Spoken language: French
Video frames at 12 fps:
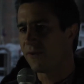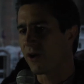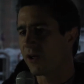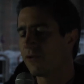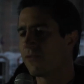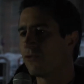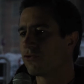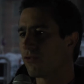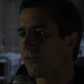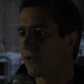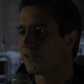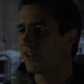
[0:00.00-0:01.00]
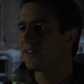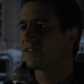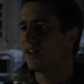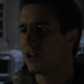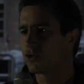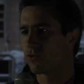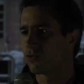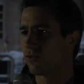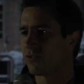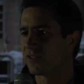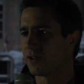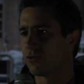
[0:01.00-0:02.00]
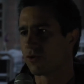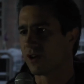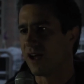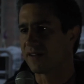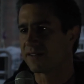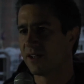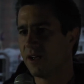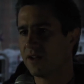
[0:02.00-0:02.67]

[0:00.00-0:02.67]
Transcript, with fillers: la Révolution française, c'est la jonction de ces deux classes.